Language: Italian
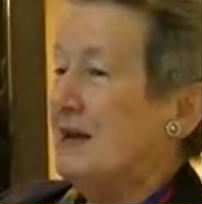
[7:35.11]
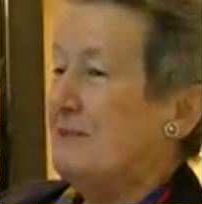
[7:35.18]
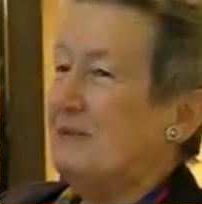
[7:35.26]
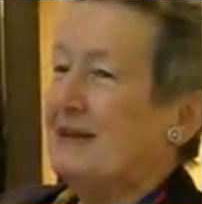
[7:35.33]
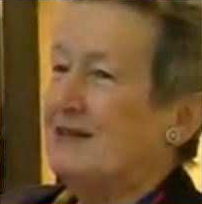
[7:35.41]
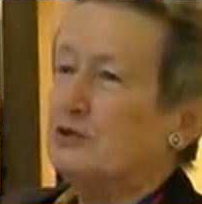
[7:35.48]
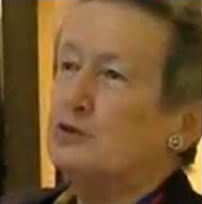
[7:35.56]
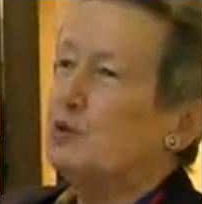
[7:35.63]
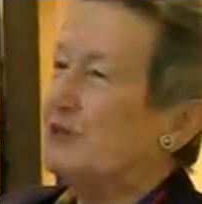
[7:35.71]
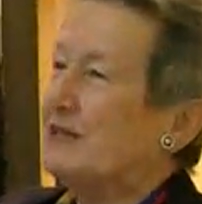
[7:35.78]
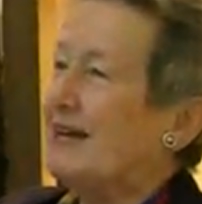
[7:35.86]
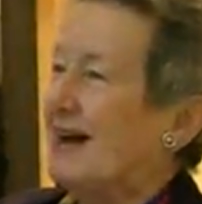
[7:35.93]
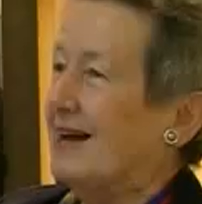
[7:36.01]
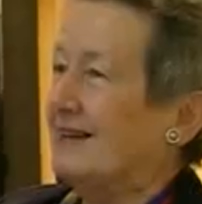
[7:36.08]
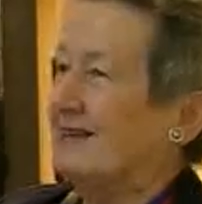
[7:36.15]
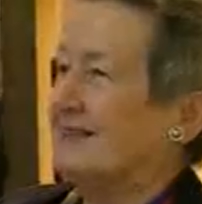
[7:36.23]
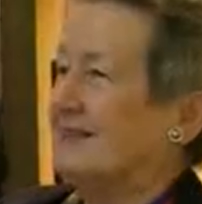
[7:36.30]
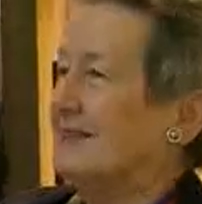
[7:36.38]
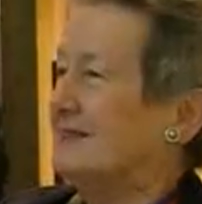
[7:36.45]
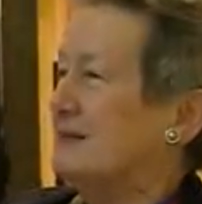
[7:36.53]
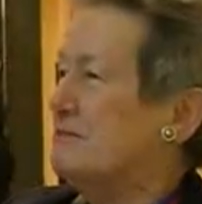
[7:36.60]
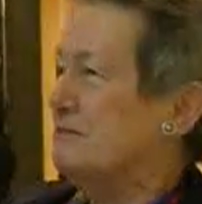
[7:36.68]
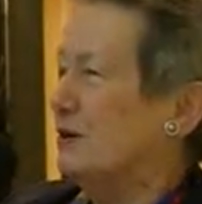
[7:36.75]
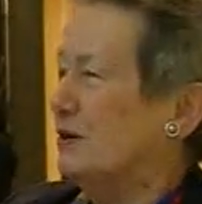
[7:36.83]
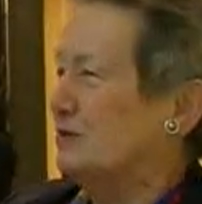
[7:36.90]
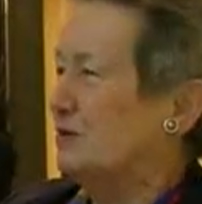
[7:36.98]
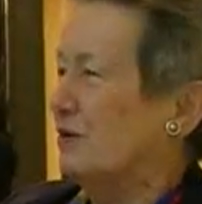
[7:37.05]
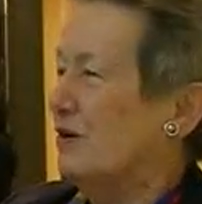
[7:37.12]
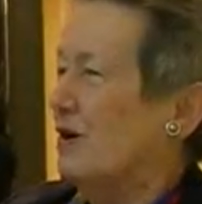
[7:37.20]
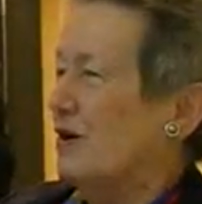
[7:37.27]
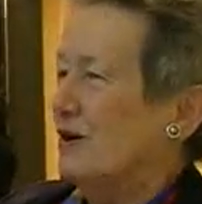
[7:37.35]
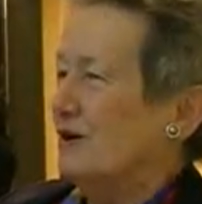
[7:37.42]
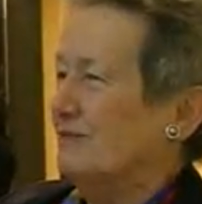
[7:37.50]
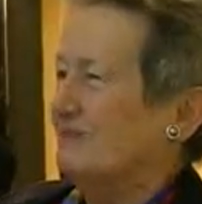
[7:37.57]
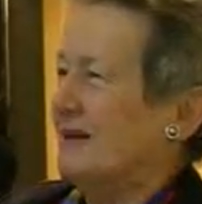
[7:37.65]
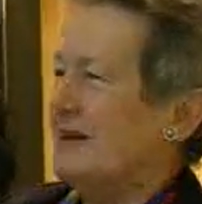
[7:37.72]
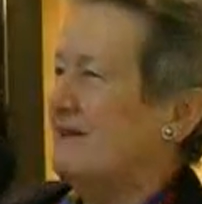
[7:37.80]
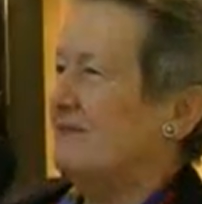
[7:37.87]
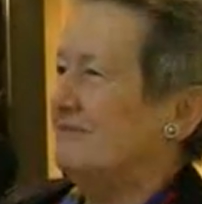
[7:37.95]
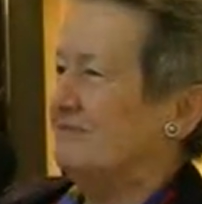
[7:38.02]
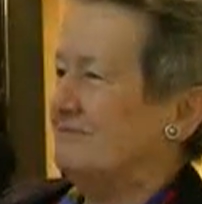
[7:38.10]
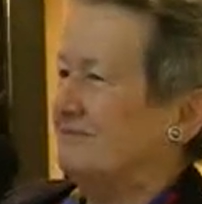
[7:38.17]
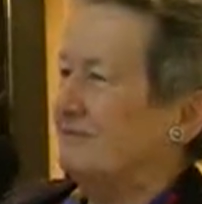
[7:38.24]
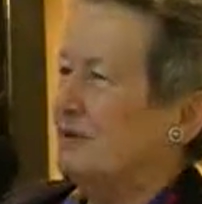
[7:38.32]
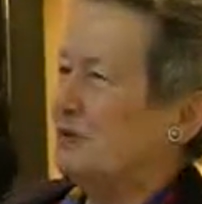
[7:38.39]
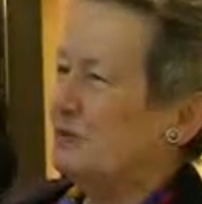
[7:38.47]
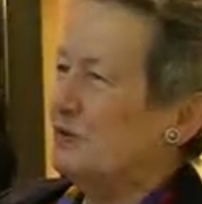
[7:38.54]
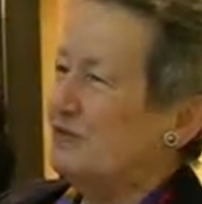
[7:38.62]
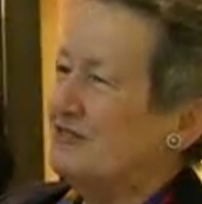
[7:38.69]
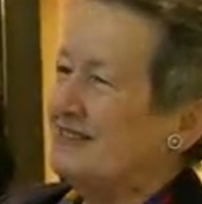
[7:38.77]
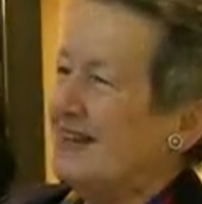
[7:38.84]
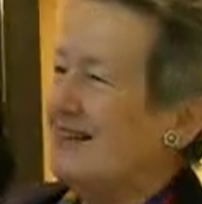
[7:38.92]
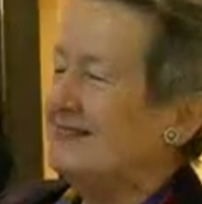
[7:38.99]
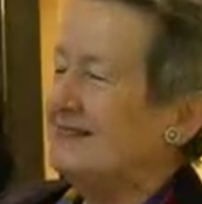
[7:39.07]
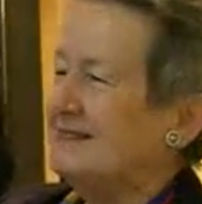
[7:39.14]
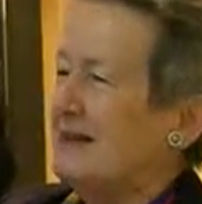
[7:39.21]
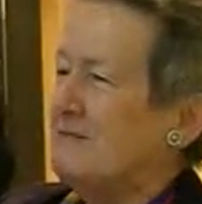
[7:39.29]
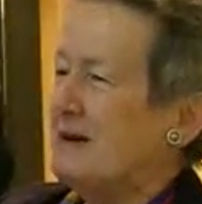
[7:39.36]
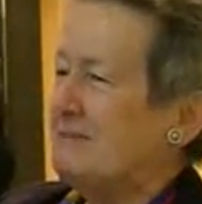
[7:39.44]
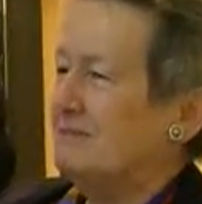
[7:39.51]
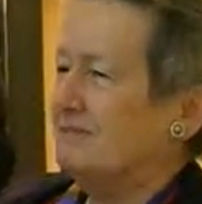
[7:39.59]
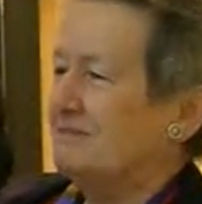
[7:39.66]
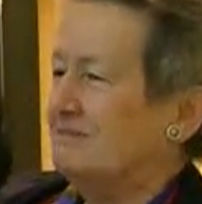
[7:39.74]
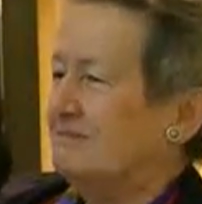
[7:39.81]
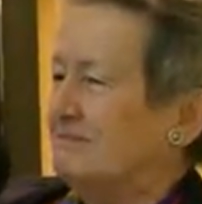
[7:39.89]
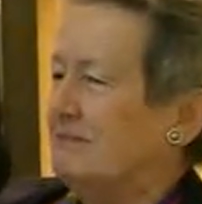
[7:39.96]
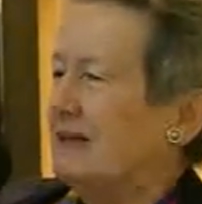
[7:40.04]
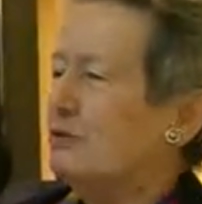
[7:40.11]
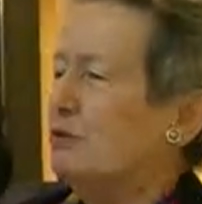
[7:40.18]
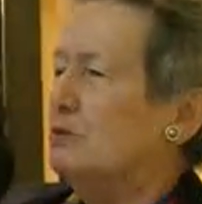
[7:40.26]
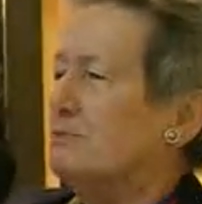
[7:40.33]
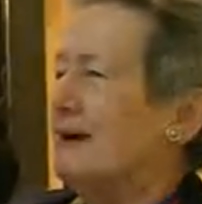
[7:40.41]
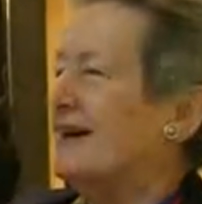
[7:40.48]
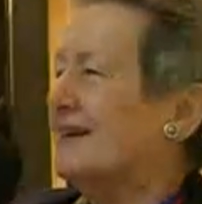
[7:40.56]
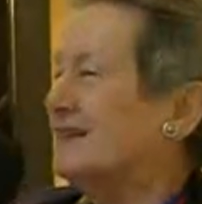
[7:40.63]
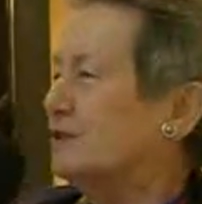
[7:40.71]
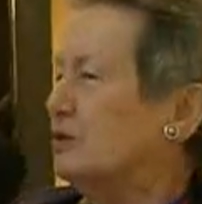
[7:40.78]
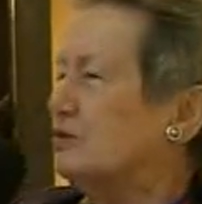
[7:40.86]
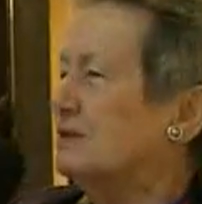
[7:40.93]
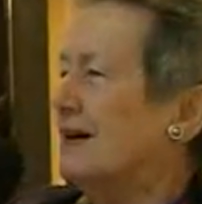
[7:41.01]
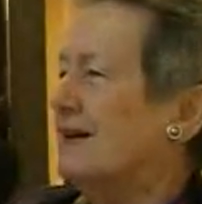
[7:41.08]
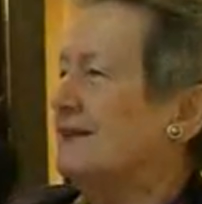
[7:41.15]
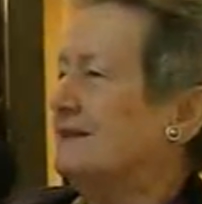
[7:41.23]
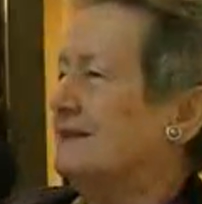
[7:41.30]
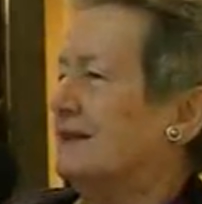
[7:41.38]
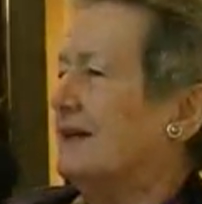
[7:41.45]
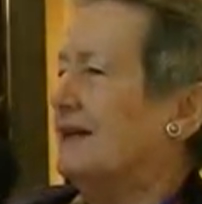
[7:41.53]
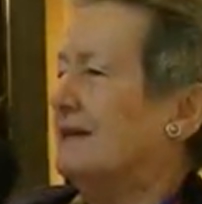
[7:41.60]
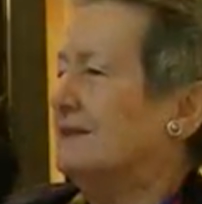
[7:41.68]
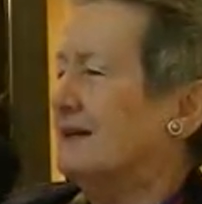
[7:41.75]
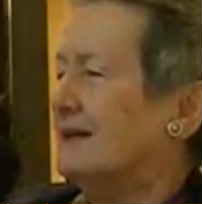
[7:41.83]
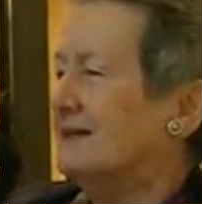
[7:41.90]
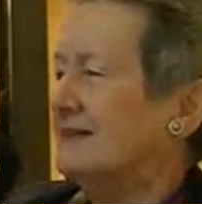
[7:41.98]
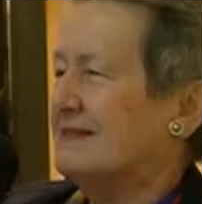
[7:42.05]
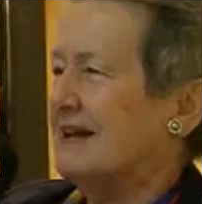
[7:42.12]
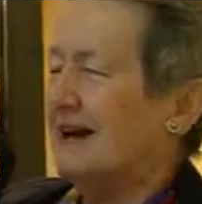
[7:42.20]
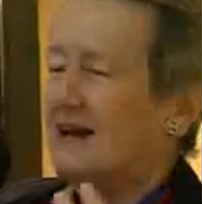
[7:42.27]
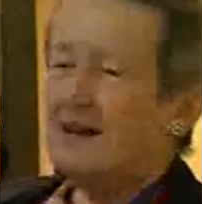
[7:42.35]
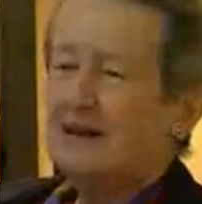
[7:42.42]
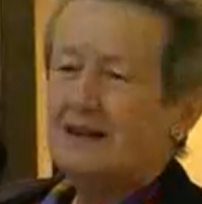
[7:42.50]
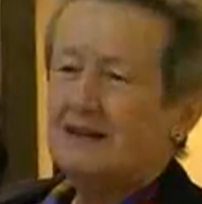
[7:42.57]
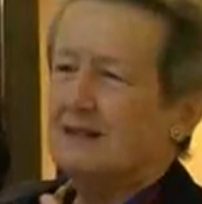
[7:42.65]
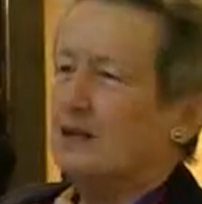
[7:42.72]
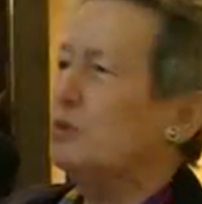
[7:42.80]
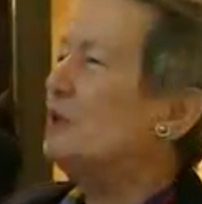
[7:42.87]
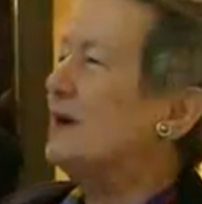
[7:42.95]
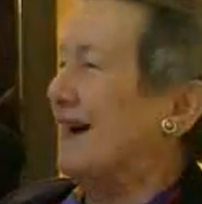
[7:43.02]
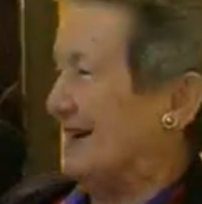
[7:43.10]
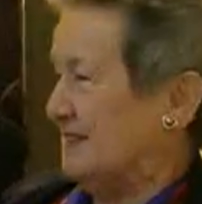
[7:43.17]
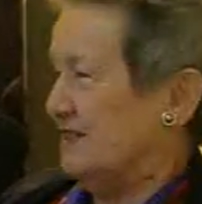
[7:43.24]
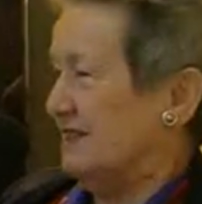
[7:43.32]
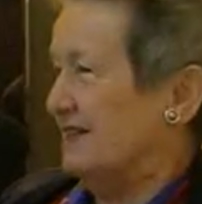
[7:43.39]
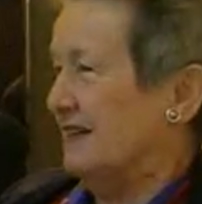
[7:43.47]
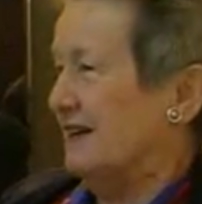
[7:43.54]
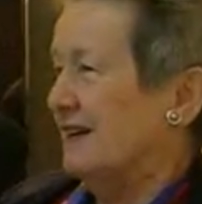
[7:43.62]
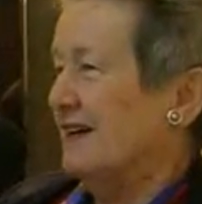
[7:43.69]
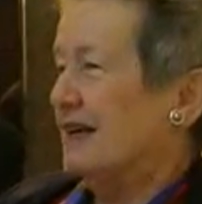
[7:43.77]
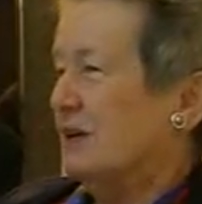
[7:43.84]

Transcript: perché sono chiari, scritti in modo eh, mm, molto evidente, ma, mm, ma, non mai ridondante e senza eh, lungaggini.